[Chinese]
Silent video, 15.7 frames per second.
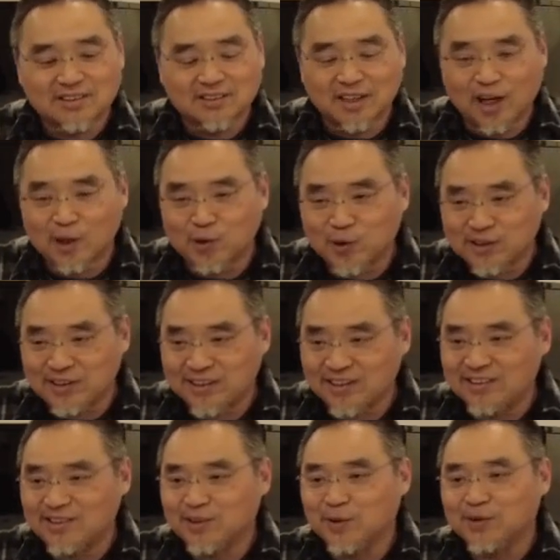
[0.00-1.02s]
很多
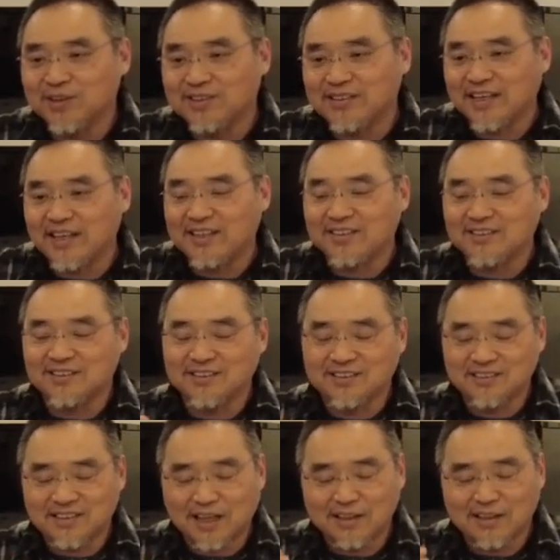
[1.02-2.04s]
先知都是在
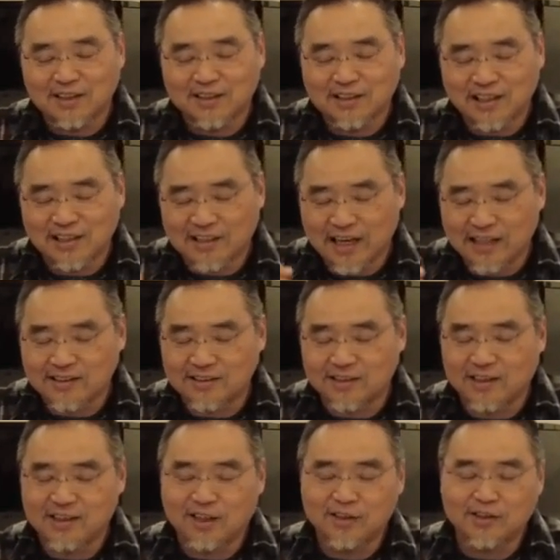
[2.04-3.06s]
他能开始
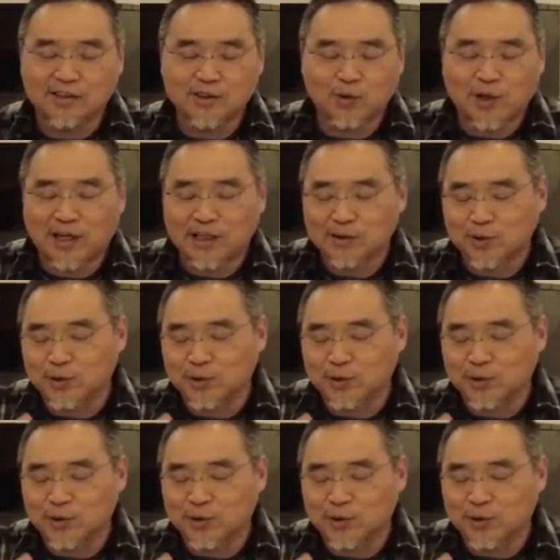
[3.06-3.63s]
听到神之话的时